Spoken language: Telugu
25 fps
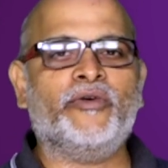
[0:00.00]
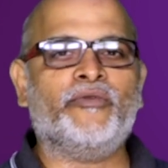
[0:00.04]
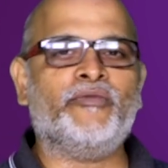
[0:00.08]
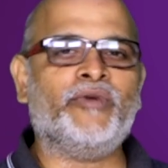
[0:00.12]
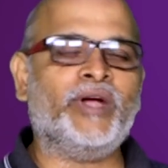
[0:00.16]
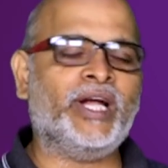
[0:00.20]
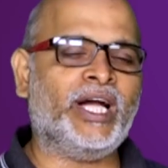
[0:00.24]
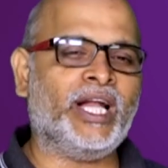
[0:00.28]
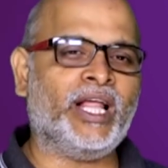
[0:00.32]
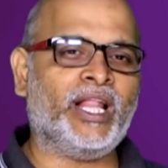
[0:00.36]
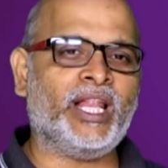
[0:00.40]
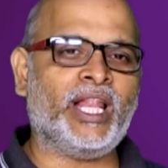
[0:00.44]

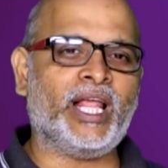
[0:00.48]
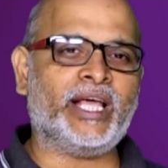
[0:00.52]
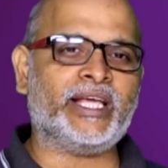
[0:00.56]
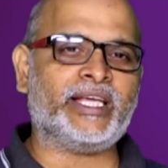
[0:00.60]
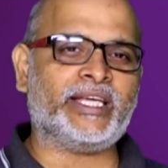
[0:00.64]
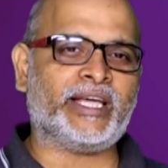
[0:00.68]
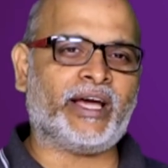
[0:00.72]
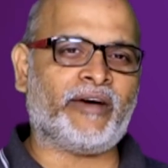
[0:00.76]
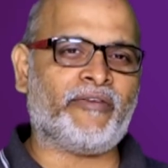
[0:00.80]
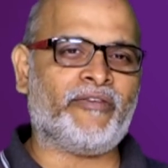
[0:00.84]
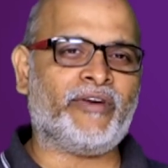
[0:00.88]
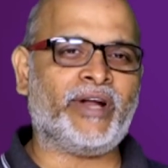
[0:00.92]
వీళ్ళల్లో
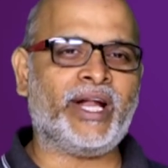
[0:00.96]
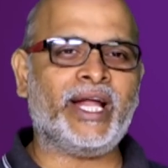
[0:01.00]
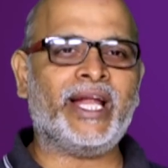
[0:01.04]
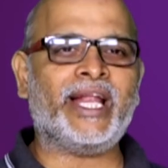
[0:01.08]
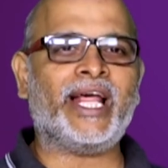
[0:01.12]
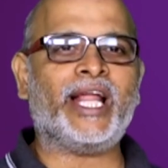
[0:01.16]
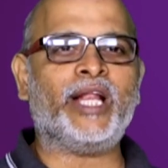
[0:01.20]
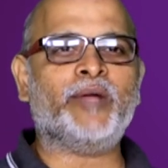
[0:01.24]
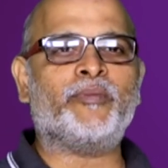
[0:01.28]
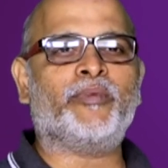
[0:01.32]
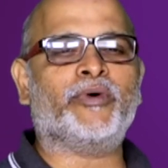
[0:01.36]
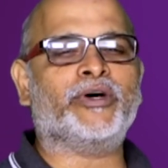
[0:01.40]

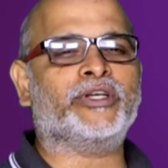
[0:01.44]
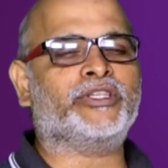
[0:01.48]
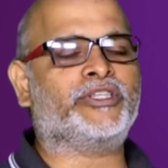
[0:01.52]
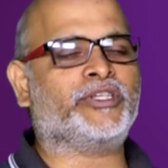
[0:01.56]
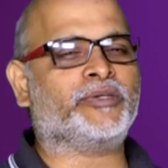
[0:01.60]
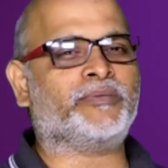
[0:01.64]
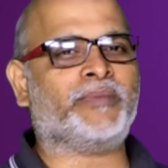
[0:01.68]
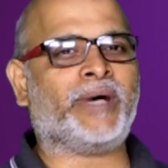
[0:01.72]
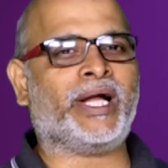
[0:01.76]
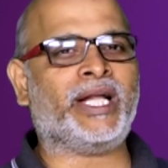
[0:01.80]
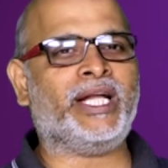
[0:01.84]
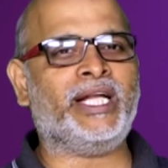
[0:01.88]
ఎవరైనా
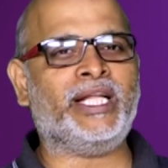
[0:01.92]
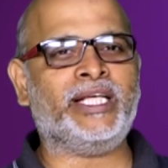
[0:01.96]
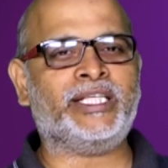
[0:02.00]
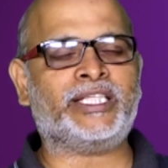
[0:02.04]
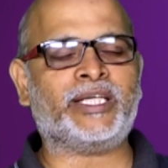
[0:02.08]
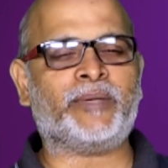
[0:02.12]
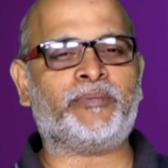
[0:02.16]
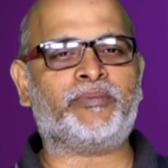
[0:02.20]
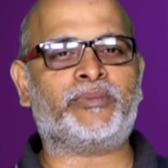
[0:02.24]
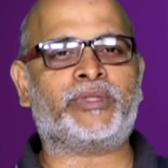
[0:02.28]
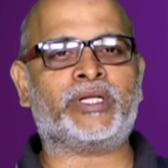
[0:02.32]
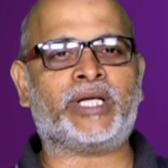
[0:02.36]
వెళ్ళిపోవచ్చు మళ్ళీ
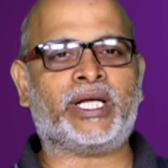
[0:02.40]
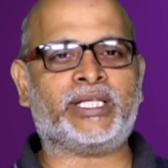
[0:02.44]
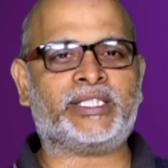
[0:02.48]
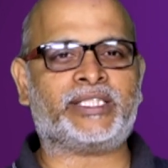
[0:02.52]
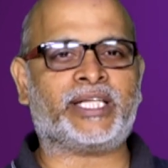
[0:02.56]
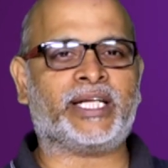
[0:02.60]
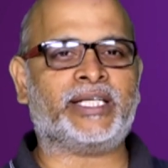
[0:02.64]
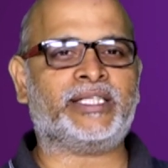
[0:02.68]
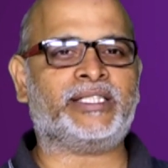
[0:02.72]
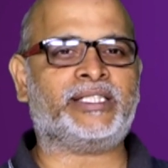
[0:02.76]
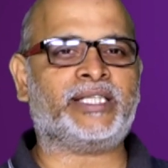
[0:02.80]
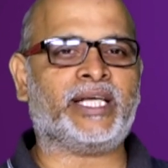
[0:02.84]
చెప్తున్నా
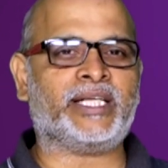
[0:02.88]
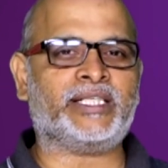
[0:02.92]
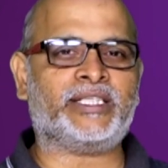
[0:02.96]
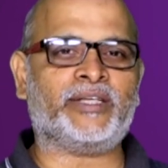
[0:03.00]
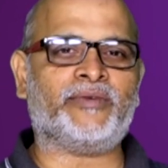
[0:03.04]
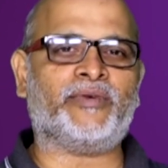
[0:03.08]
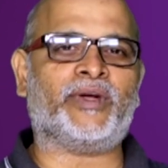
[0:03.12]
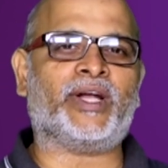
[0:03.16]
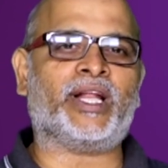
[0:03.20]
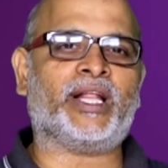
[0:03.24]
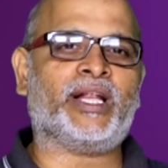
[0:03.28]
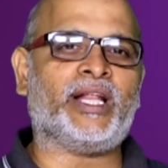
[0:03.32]
స్ట్రెస్ చేసి
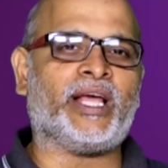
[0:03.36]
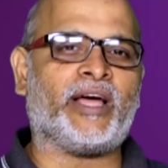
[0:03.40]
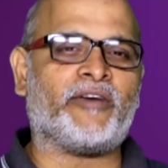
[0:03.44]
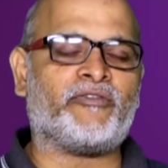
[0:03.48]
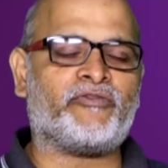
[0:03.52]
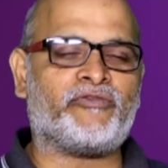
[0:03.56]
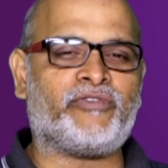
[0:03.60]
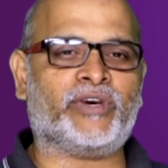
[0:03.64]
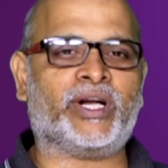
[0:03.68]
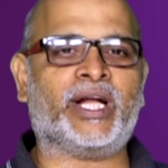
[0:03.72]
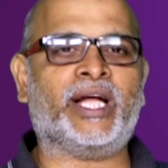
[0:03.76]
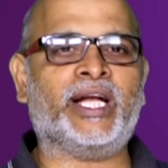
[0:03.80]
వీళ్ళల్లో
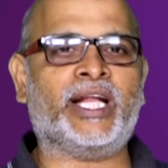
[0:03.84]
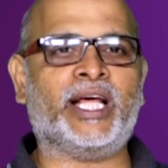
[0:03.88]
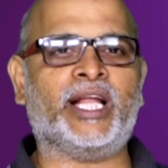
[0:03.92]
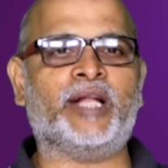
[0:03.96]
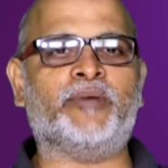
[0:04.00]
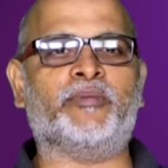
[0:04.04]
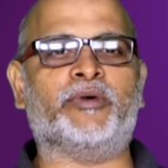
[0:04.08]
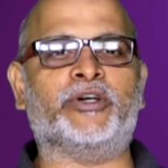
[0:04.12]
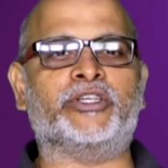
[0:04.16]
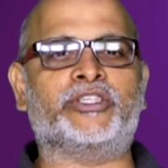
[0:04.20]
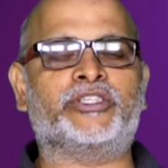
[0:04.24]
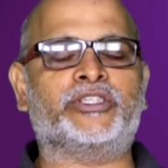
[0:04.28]
ఎవరైనా
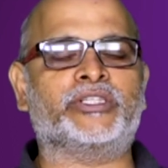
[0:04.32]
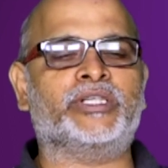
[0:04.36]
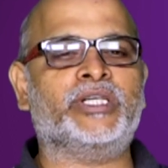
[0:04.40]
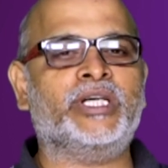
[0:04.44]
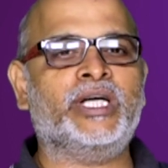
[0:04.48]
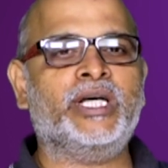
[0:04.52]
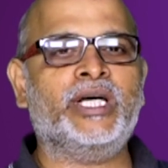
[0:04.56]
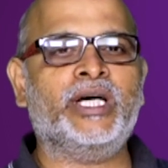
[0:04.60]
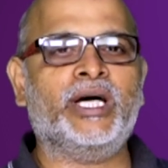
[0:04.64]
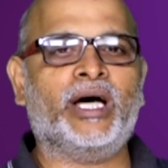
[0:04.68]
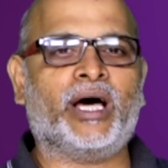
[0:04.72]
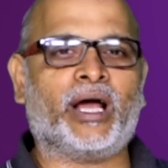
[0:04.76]
వెళ్ళిపోవచ్చు
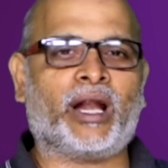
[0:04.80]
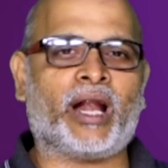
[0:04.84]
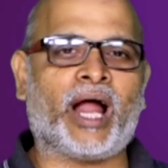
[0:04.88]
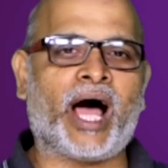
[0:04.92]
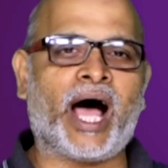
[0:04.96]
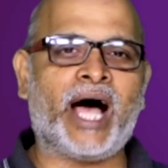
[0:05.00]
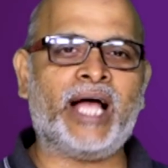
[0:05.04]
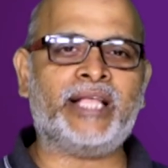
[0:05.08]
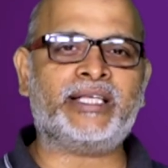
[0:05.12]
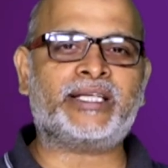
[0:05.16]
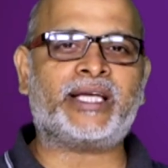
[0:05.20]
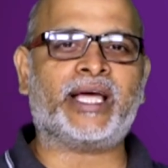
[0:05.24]

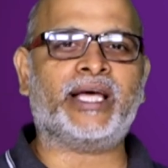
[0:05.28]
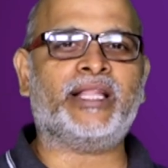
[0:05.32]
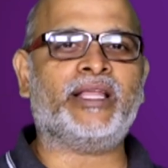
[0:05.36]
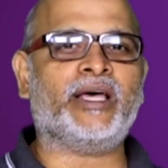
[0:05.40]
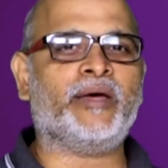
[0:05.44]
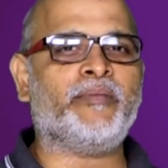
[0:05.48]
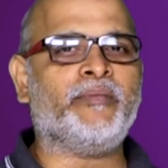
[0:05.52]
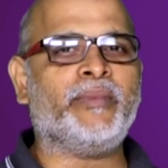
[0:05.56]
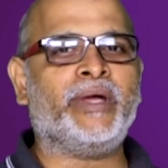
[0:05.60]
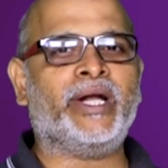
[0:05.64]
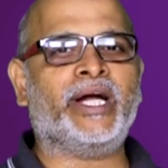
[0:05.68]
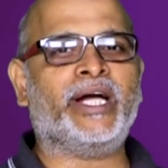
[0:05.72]
రాజ్కి ఏదో
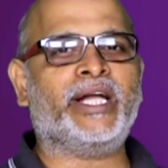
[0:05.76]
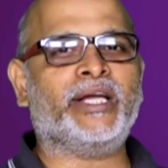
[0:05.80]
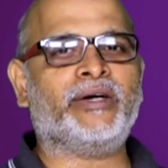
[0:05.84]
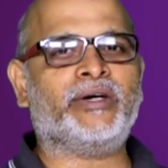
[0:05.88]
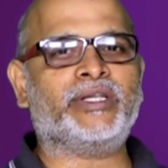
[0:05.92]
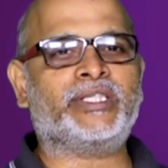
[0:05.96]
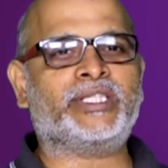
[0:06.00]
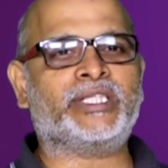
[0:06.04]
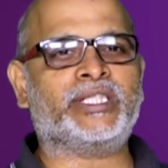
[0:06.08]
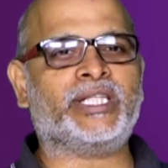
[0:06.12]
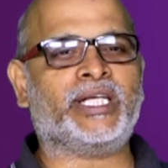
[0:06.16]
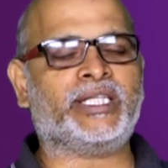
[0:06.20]
ఇమ్యూనిటీ
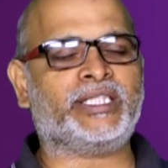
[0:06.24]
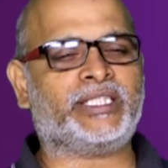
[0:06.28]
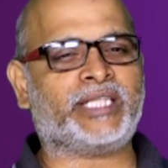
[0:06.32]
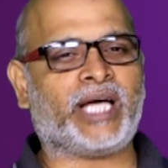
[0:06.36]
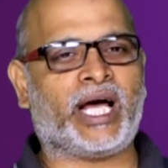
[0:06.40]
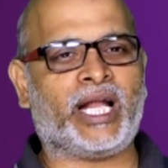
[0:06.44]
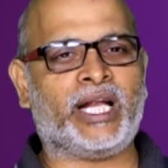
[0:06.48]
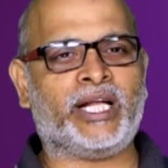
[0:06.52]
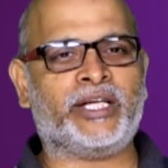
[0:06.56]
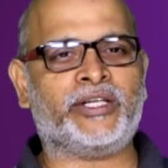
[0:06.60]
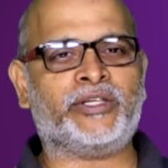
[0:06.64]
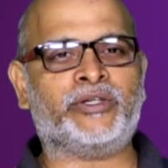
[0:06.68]
వచ్చిందని
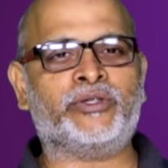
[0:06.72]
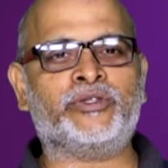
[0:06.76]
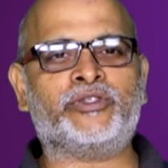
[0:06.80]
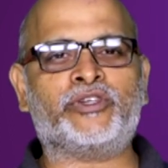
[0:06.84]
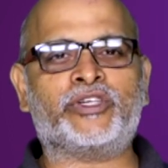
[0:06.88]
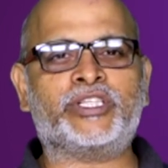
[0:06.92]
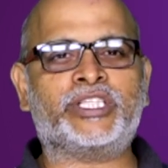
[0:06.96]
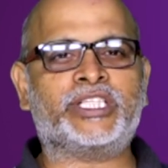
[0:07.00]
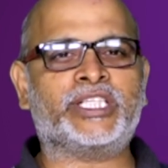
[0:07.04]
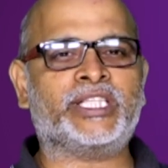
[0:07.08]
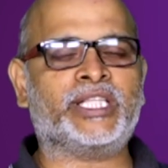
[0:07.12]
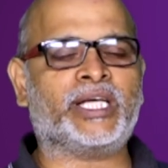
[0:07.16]
చాలా న్యూస్
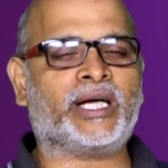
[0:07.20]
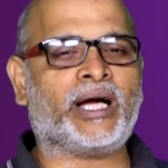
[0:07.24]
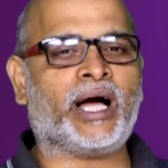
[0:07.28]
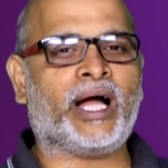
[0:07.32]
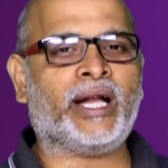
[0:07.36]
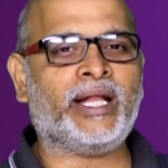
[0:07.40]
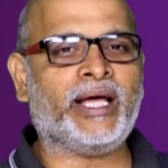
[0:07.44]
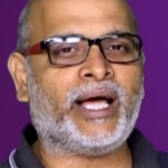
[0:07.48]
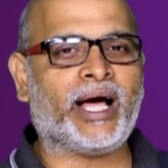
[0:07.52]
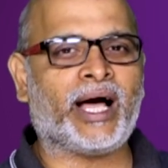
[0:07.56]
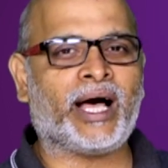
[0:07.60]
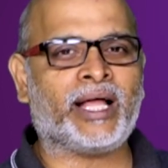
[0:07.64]
వచ్చింది
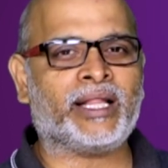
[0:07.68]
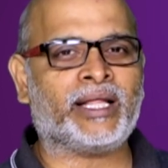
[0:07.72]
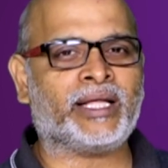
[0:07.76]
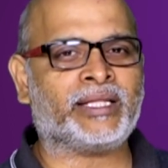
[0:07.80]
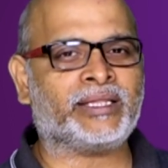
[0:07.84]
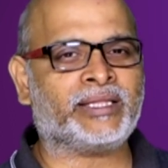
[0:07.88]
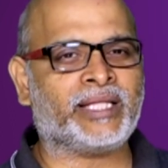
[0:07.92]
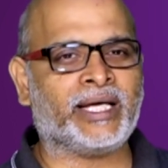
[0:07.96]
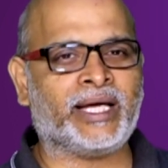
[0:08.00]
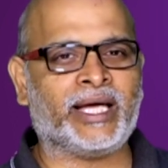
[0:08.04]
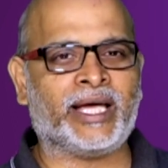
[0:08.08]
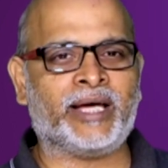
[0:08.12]
కానీ
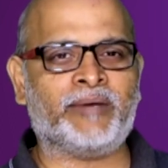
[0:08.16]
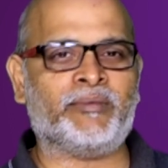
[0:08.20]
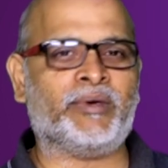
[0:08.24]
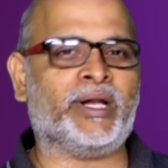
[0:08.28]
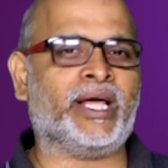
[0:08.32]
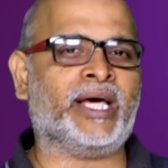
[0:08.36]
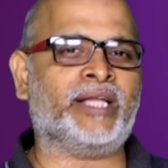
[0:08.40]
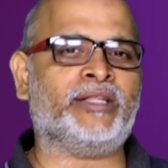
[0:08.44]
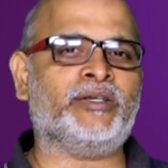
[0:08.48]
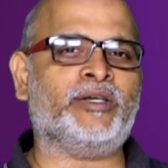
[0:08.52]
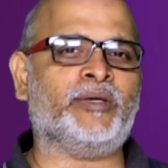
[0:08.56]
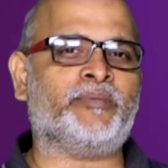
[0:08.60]
అదంతా ఏం
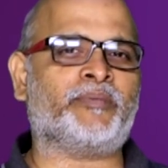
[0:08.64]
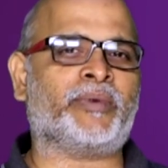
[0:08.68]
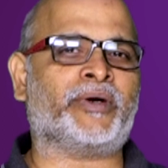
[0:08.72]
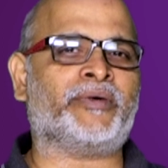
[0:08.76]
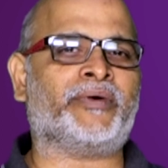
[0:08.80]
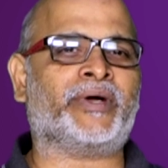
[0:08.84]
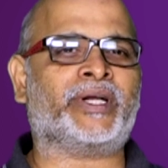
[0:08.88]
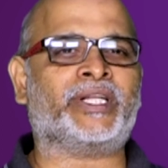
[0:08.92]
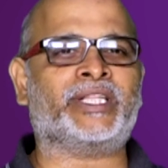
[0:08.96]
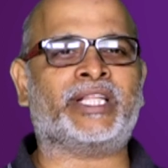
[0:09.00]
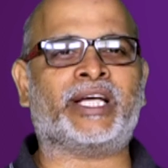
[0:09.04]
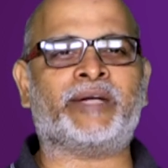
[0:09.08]
లేదు
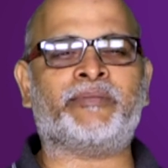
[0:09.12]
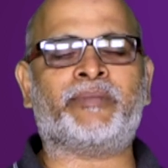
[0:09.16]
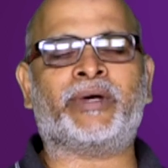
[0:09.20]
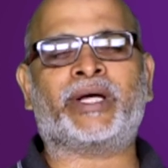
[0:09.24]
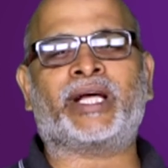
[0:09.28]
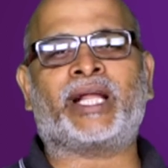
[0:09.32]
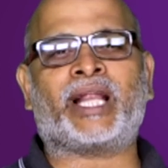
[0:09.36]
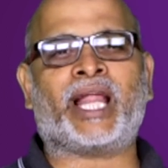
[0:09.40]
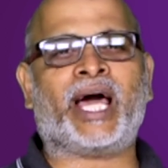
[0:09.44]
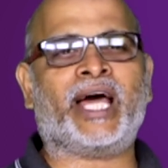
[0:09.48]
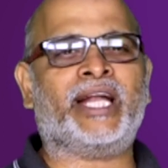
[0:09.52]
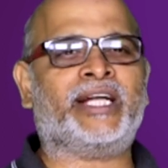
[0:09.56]
ఇప్పటివరకు దానిపై
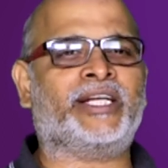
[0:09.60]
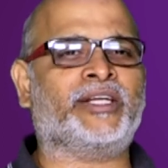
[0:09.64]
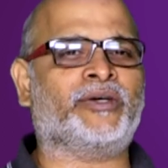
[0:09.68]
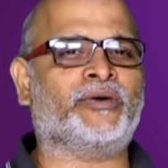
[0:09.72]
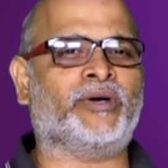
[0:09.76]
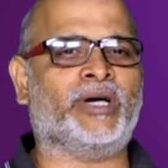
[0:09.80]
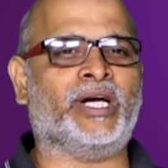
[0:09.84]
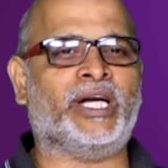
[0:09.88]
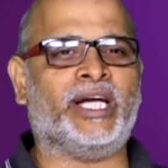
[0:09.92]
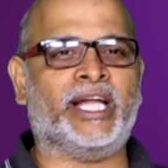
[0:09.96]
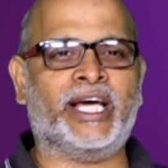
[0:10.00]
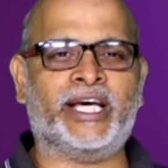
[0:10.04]
క్లారిటీ
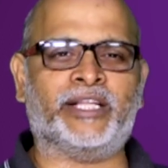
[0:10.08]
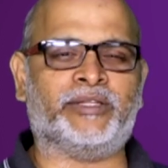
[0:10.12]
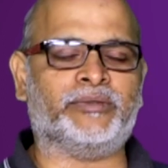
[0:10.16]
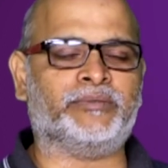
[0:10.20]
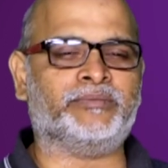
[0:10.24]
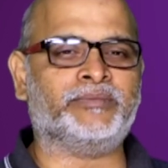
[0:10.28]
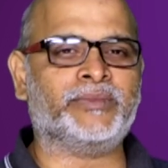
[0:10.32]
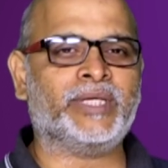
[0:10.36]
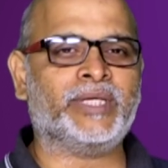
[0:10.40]
కూడా లేదు